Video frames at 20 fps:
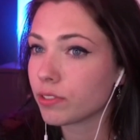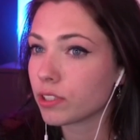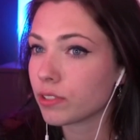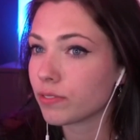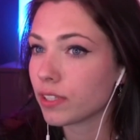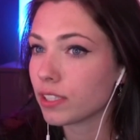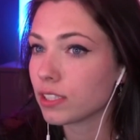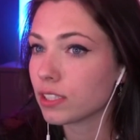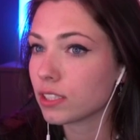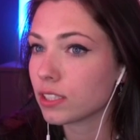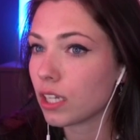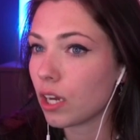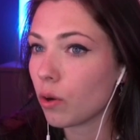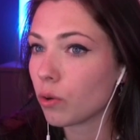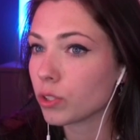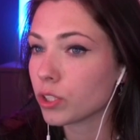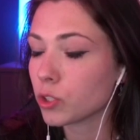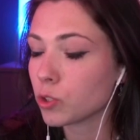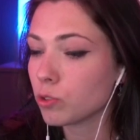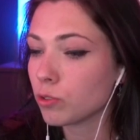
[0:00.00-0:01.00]
Ich fände es
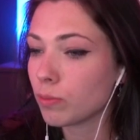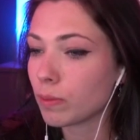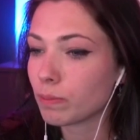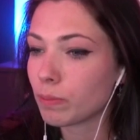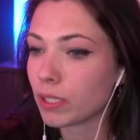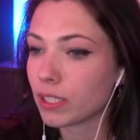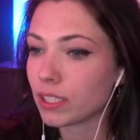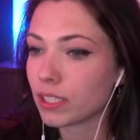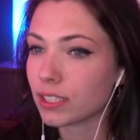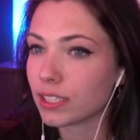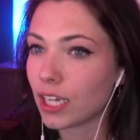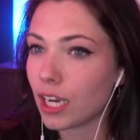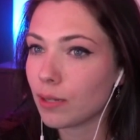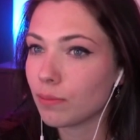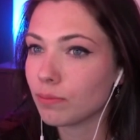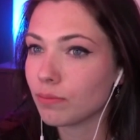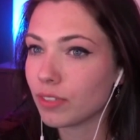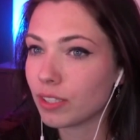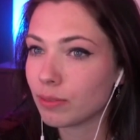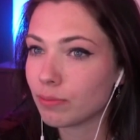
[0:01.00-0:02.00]
auch nicht cool, wenn mein Partner sich
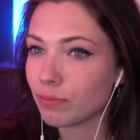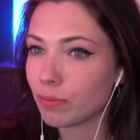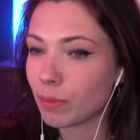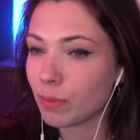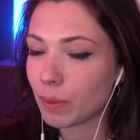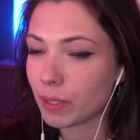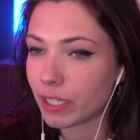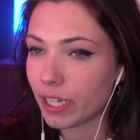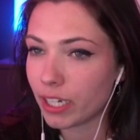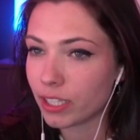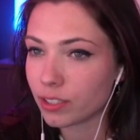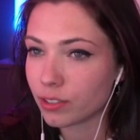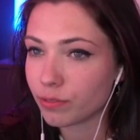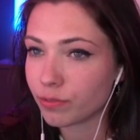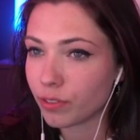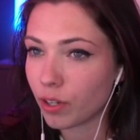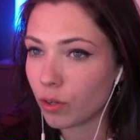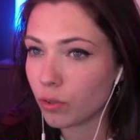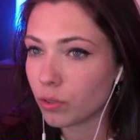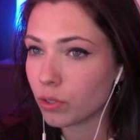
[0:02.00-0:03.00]
heim, wenn mein Partner andere
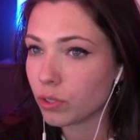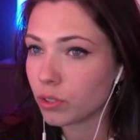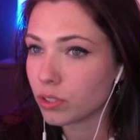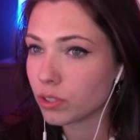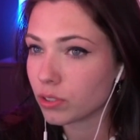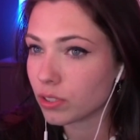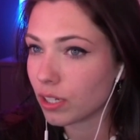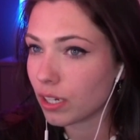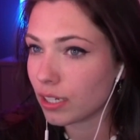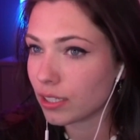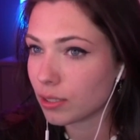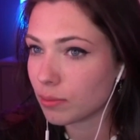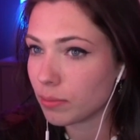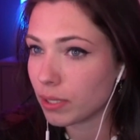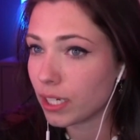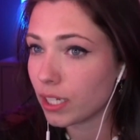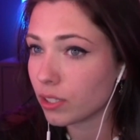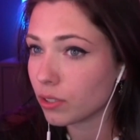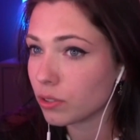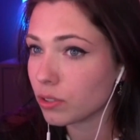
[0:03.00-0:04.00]
Frauen küsst oder andere
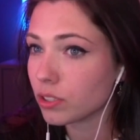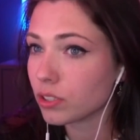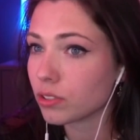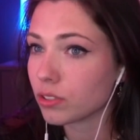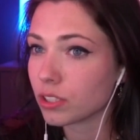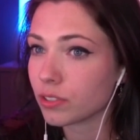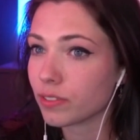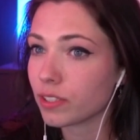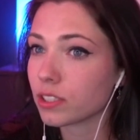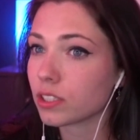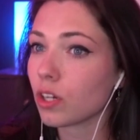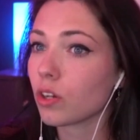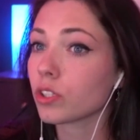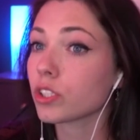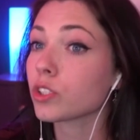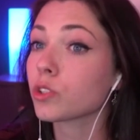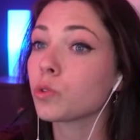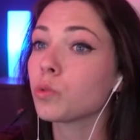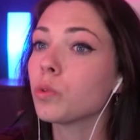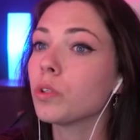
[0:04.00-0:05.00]
Männer küsst. Und ich fände es auch
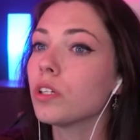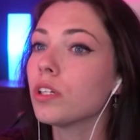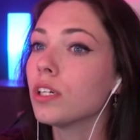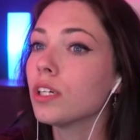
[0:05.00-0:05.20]
nicht cool,